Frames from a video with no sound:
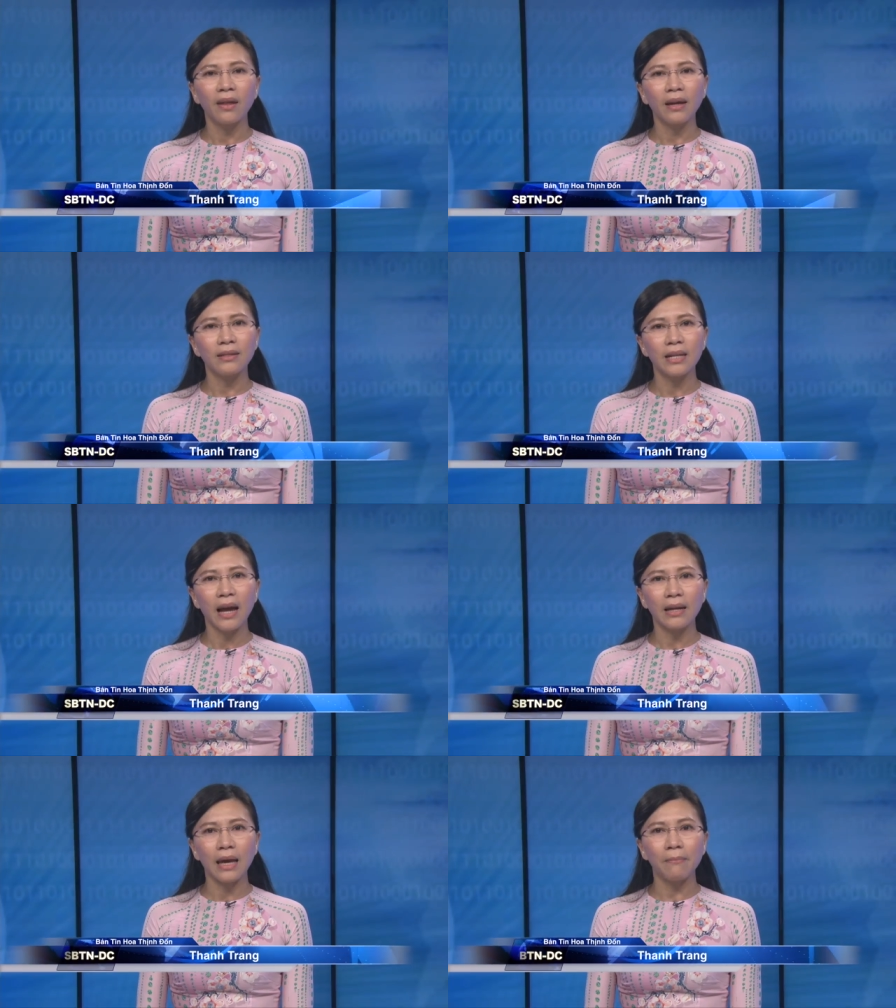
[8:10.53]
Thanh
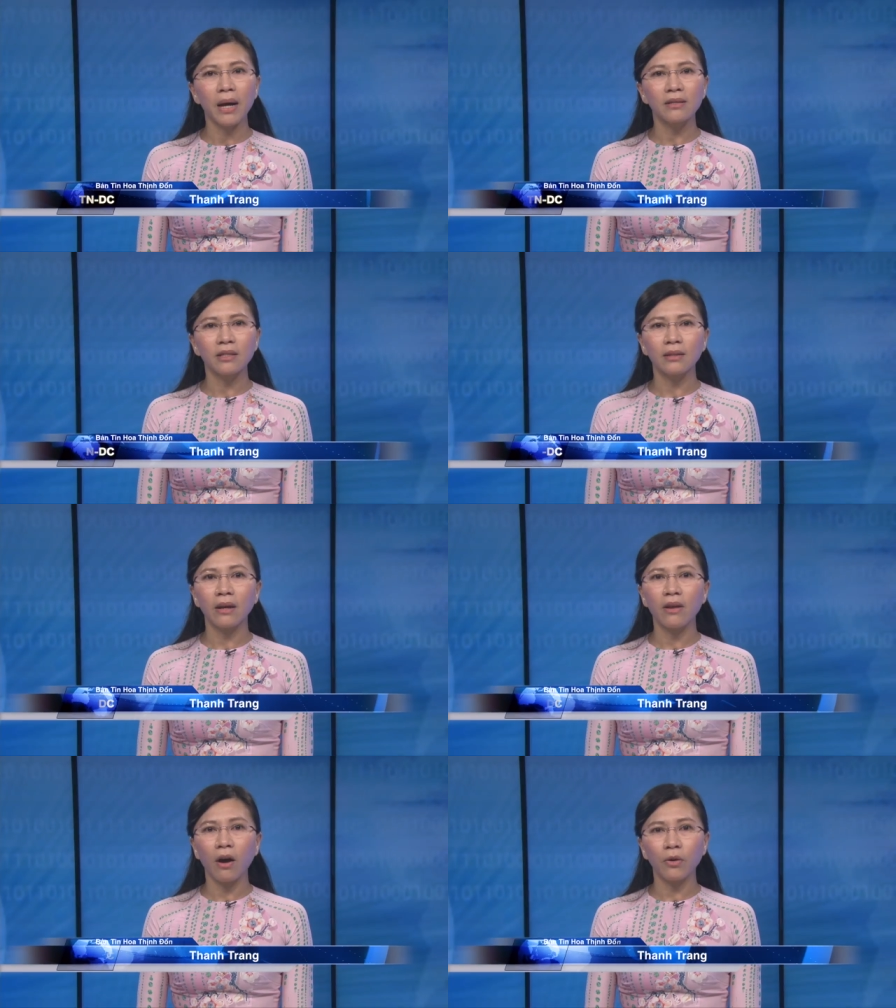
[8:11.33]
Trang cảm ơn sự
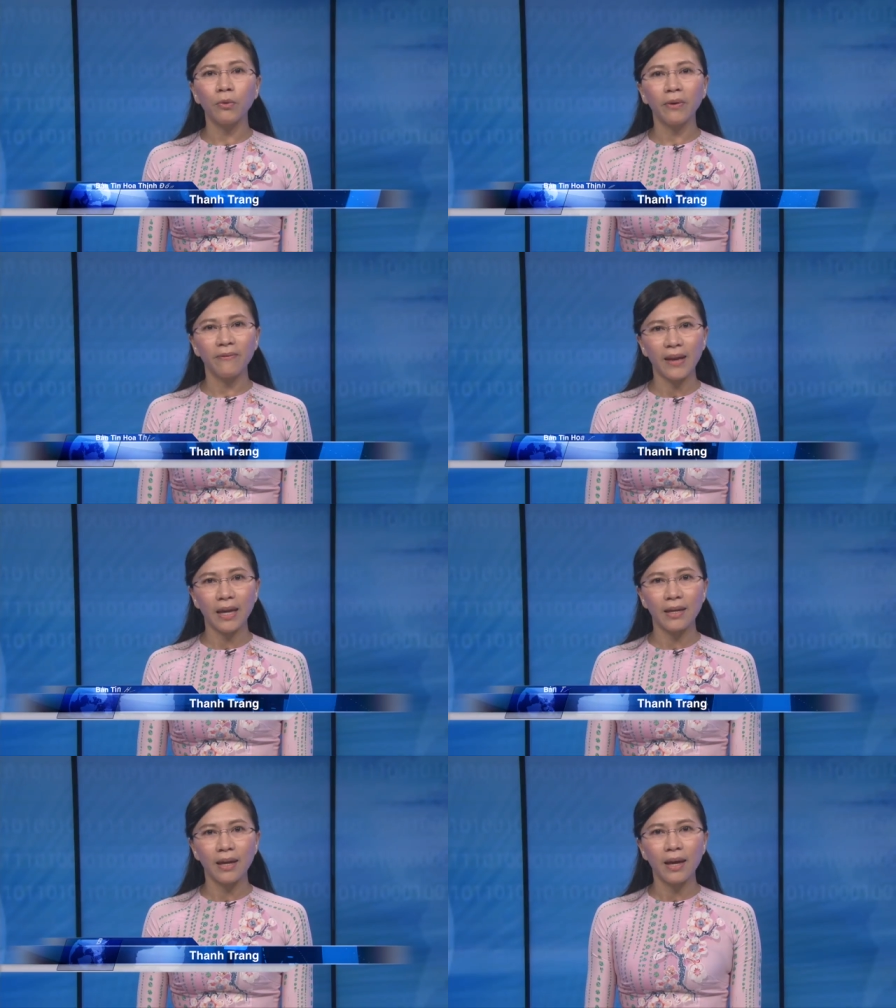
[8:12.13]
theo dõi của quý
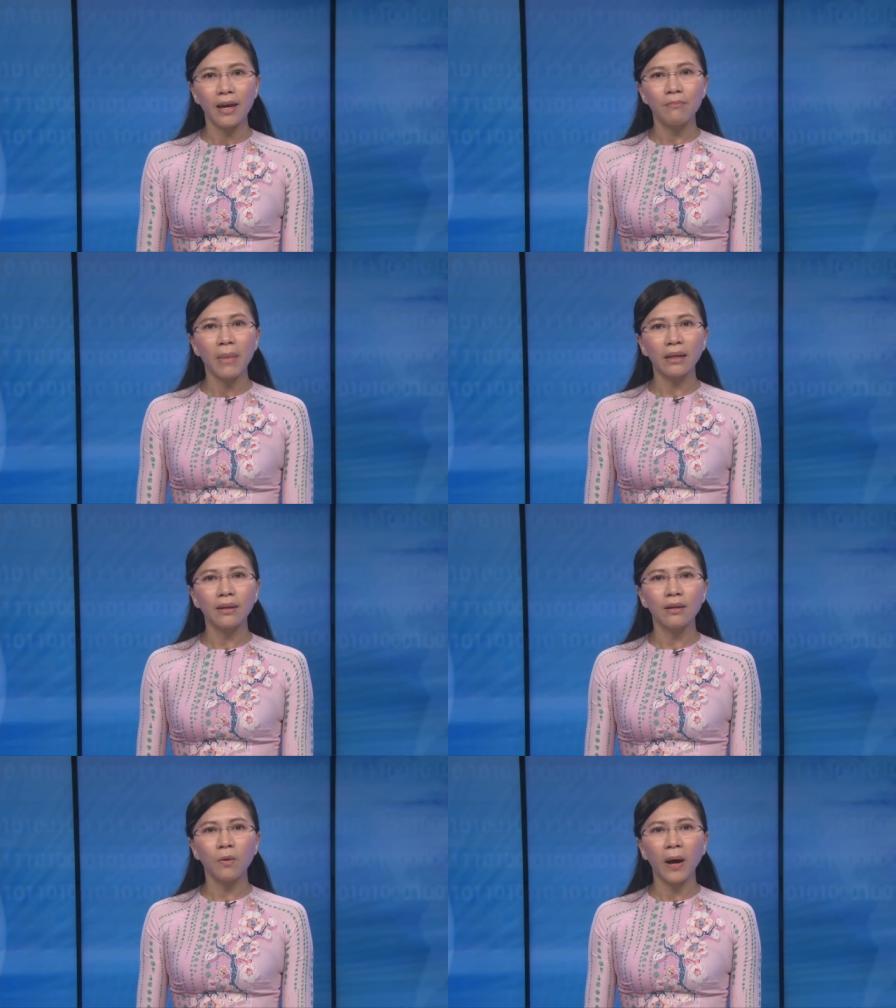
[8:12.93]
vị. Bản
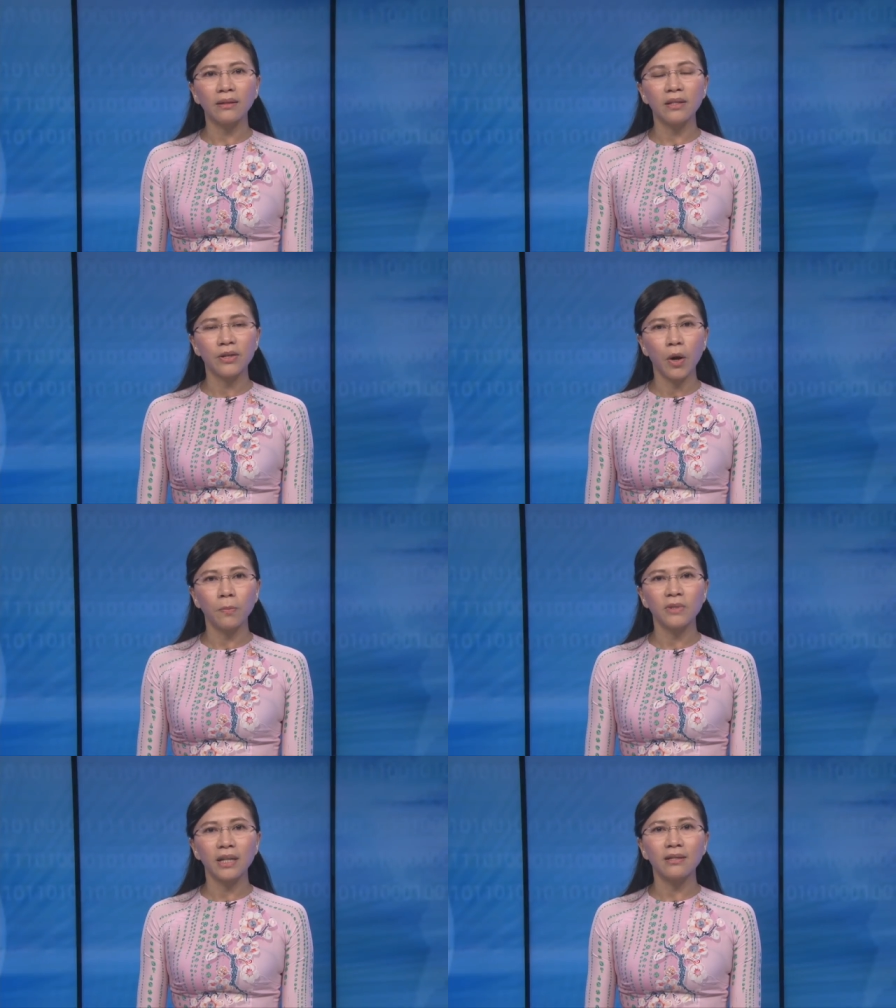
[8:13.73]
tin Hòa Thịnh
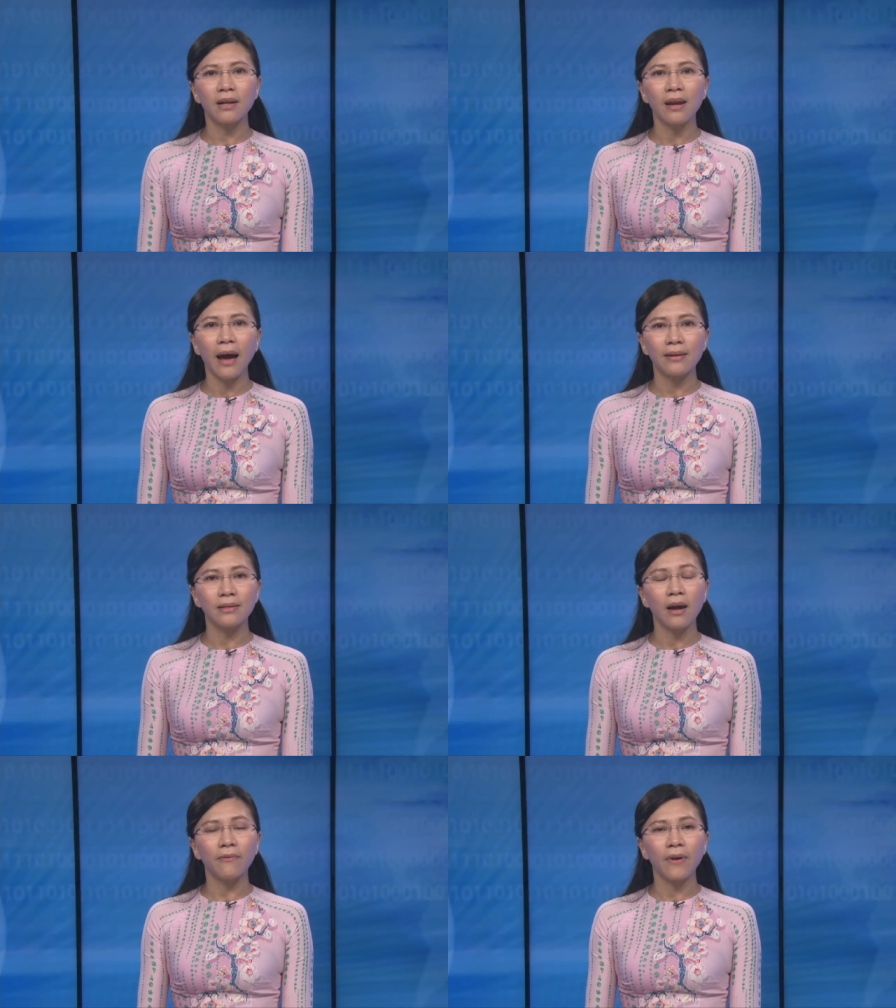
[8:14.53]
Đốn sẽ trở lại
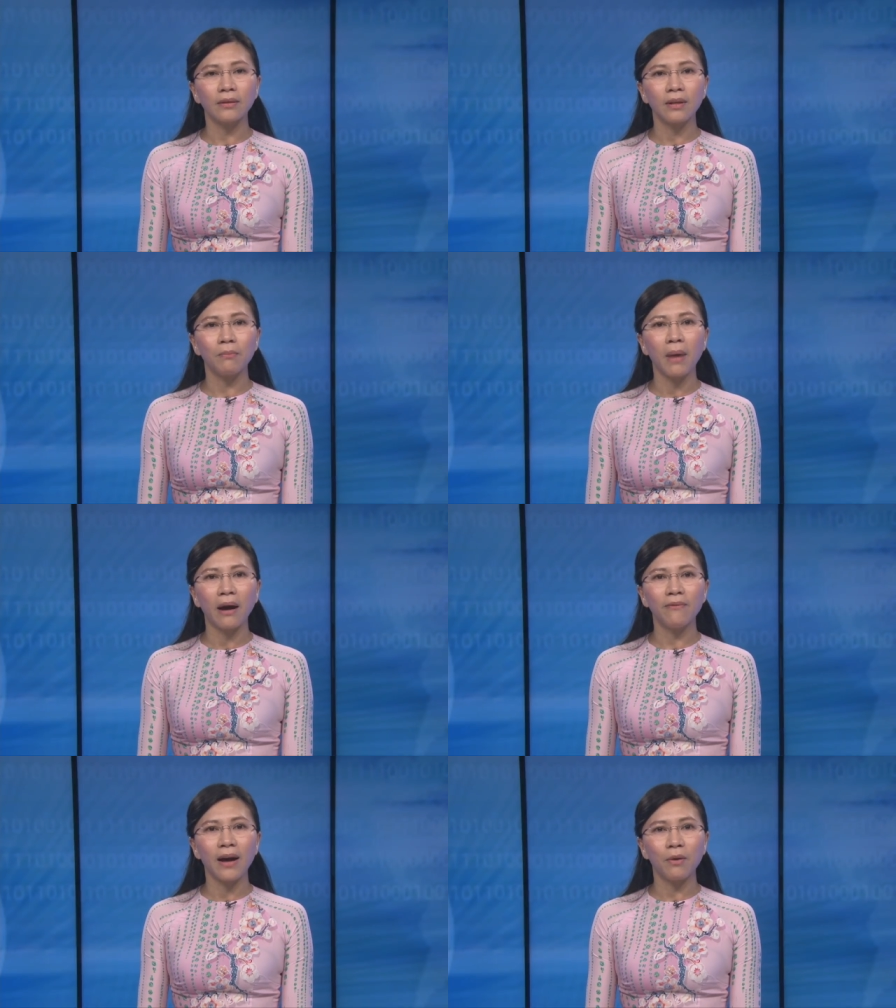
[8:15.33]
sau phần thông
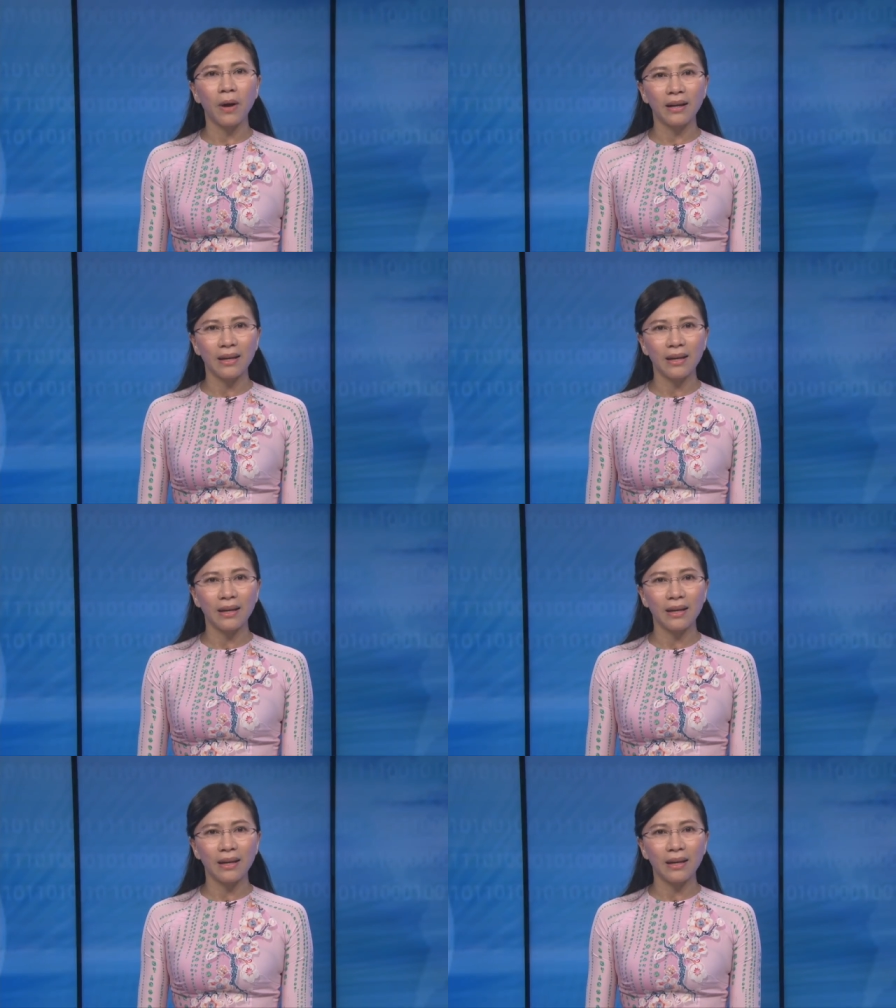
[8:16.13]
báo và quảng